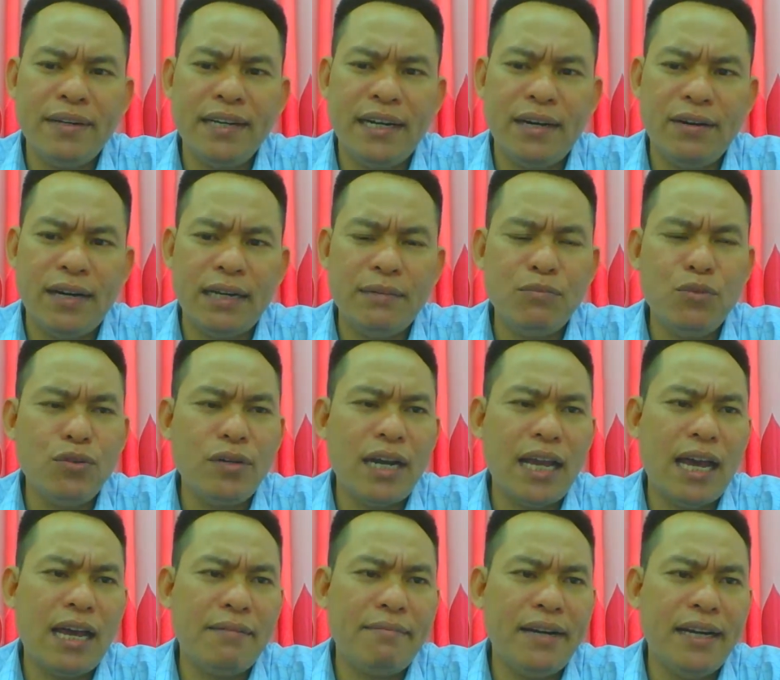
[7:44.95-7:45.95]
bắt đầu anh muốn
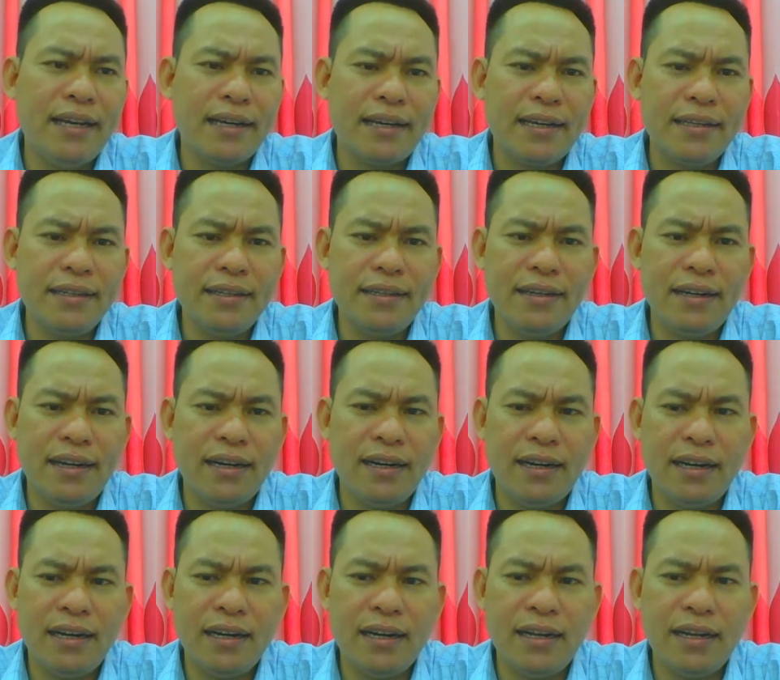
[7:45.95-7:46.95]
làm là cái như là
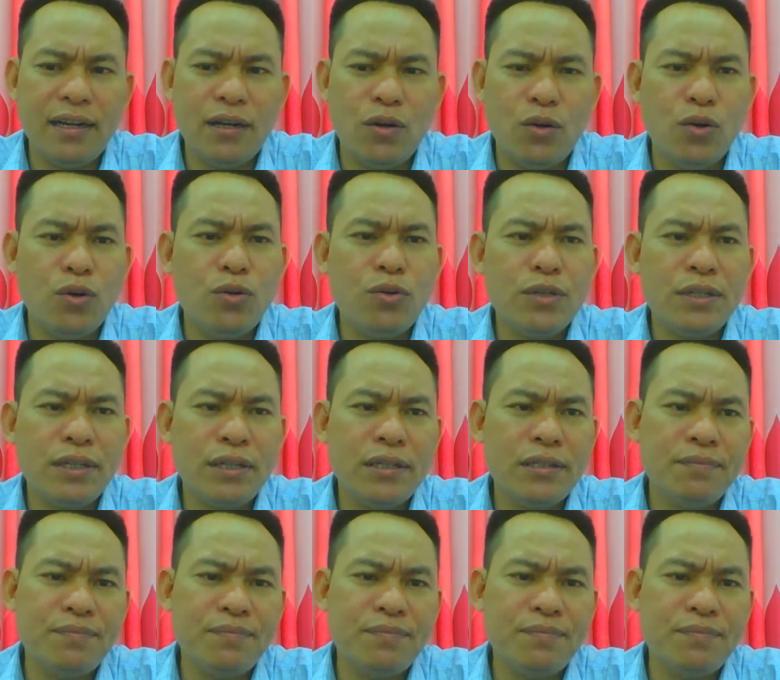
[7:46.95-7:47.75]
là là hộ